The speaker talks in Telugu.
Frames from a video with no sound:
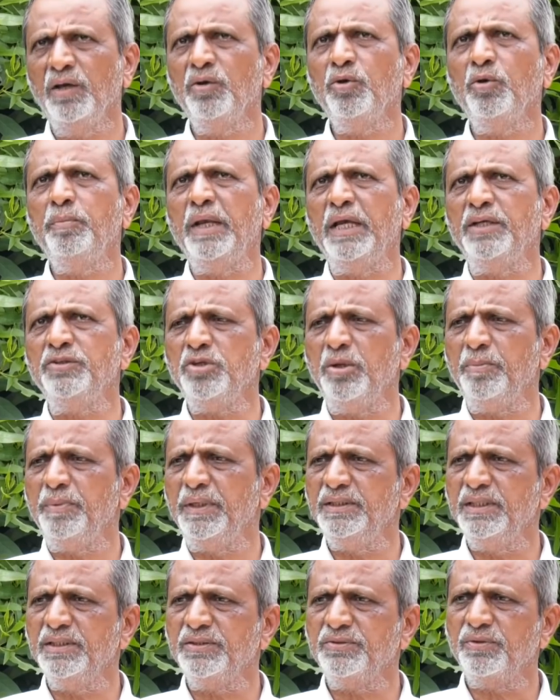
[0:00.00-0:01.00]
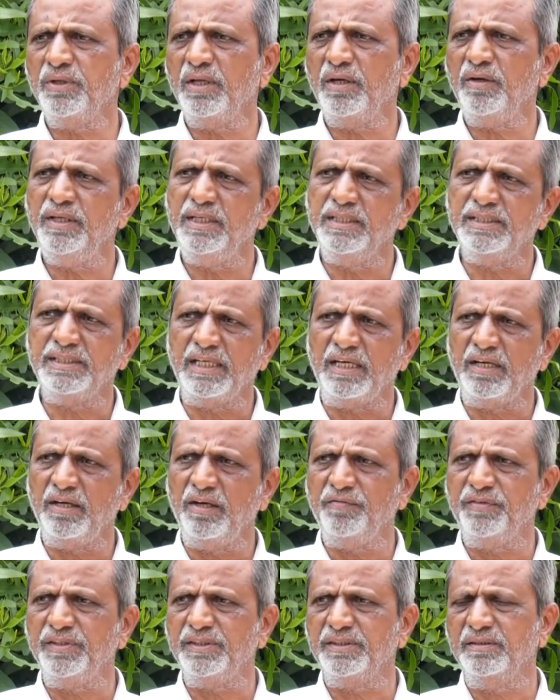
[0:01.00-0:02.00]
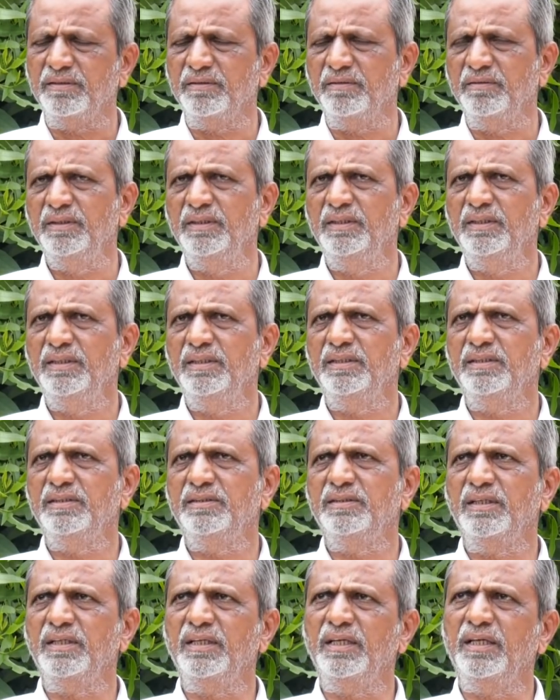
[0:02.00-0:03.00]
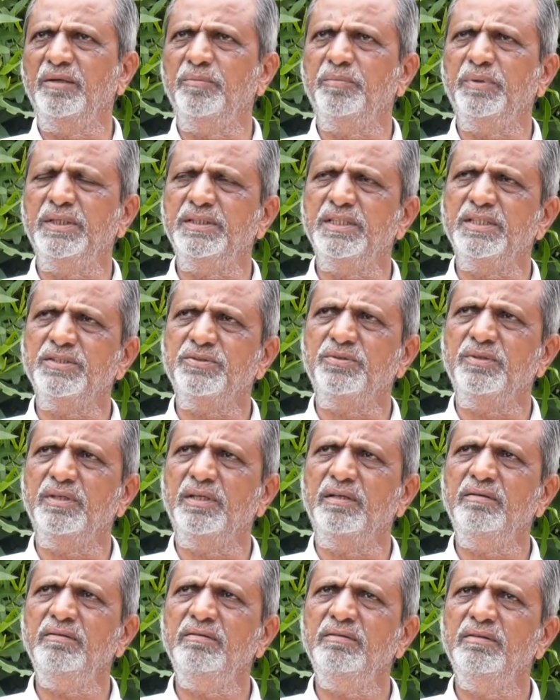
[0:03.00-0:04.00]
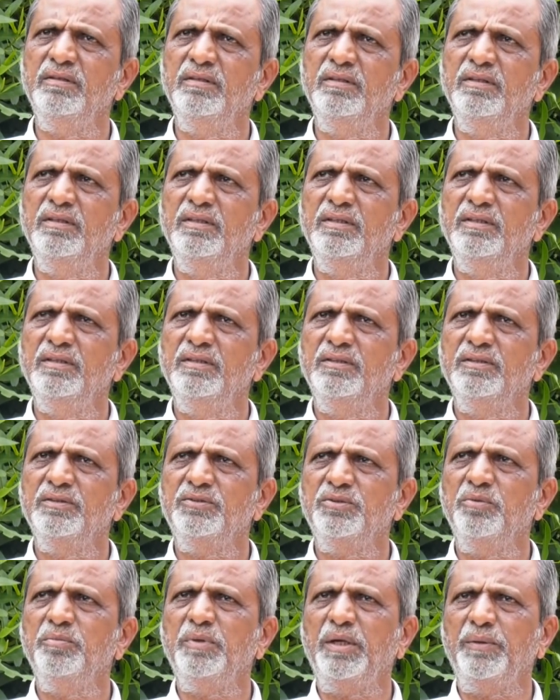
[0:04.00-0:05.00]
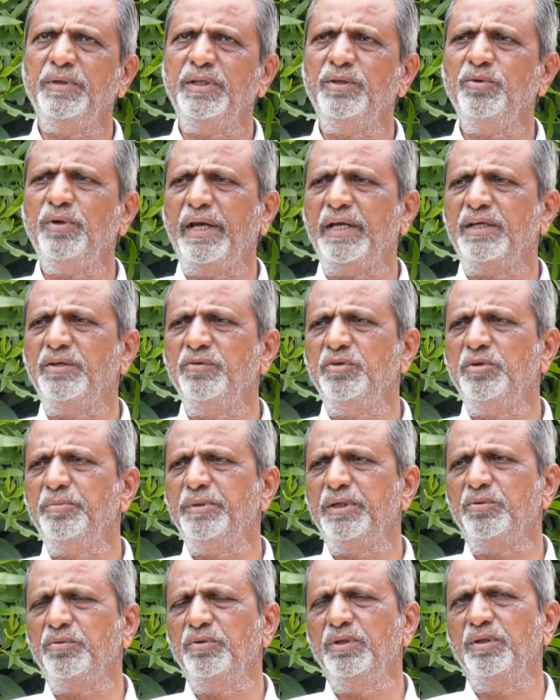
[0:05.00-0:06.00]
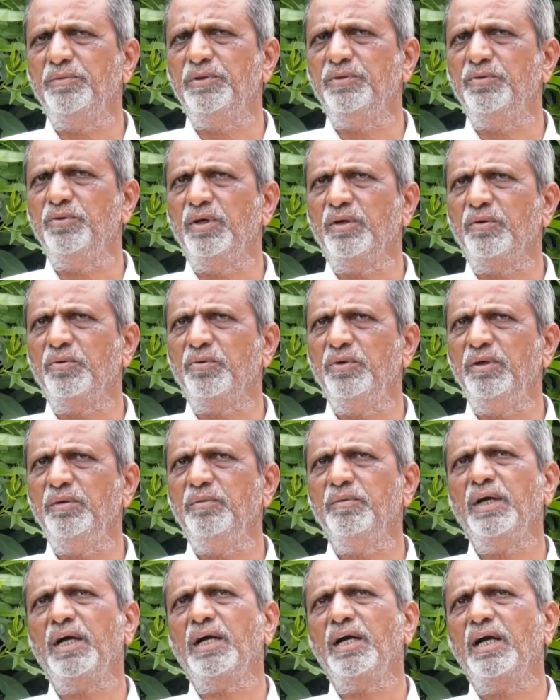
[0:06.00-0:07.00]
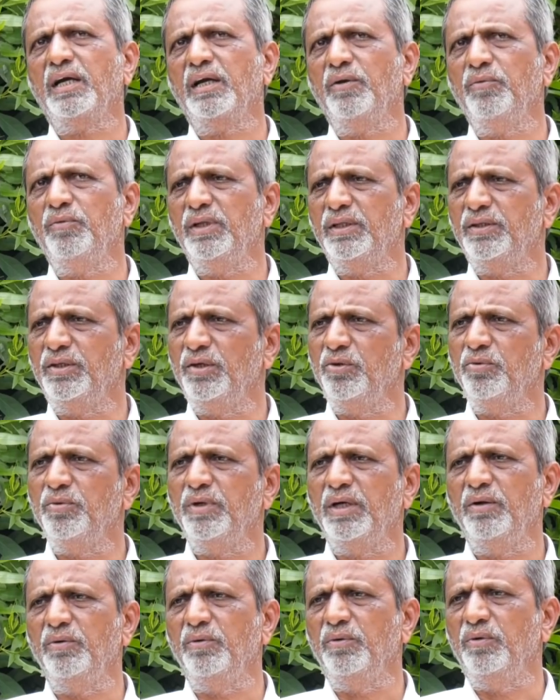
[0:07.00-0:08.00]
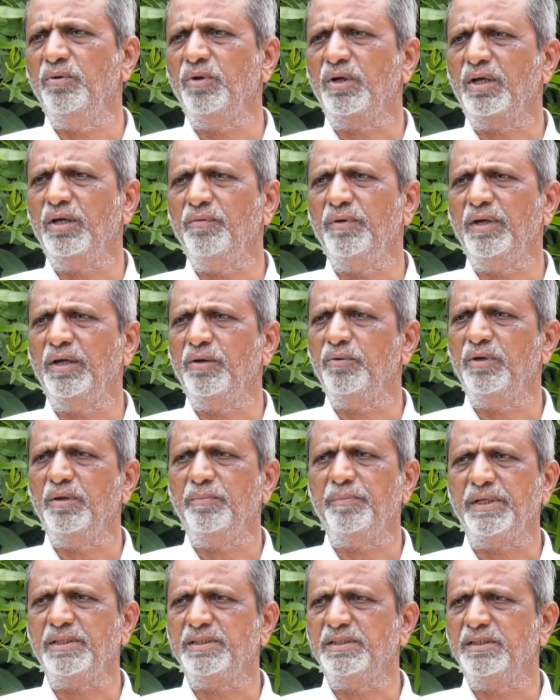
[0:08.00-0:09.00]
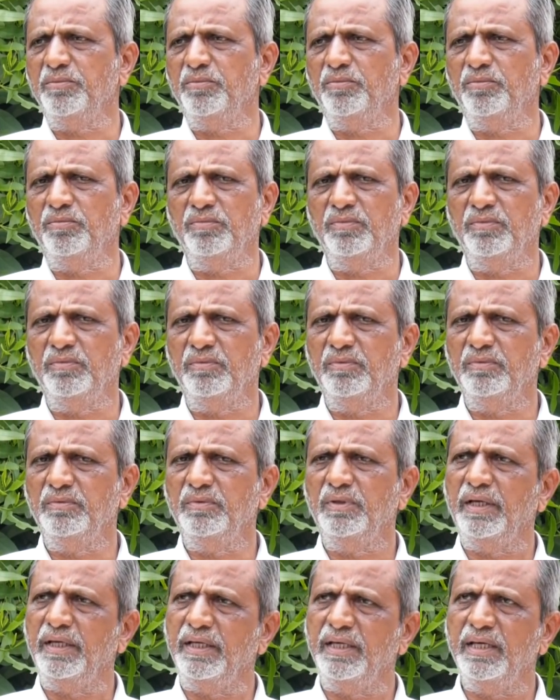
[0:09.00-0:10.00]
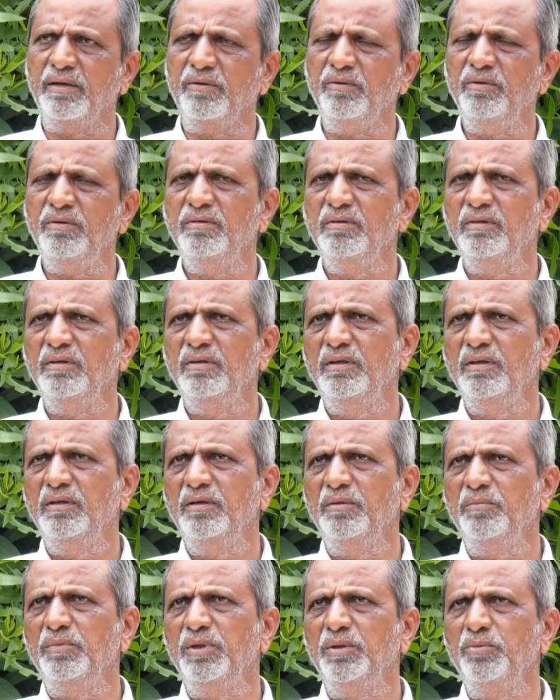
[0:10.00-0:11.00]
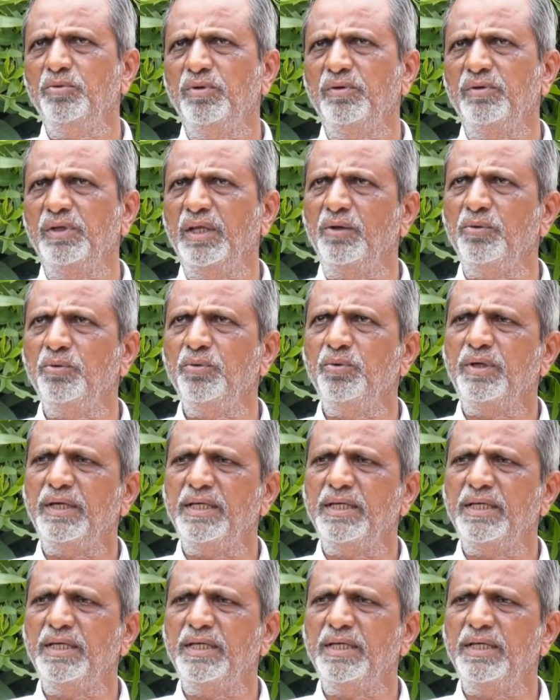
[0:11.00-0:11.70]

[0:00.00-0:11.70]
నేను బ్రాంచ్లో పనిచేస్తున్నారు నేను సెంట్రల్ ఆఫీస్ చెన్నై పనిచేస్తున్నాను సో మనం ఏదో యాక్టివిటీ పెట్టుకుందాం ఇద్దరు అనుకుని నాకు అక్కడ ఉన్న తెలుగు వాళ్ళు లోకల్ వాళ్ళు కూడా పరిచయం అయ్యారు మేము నలుగురు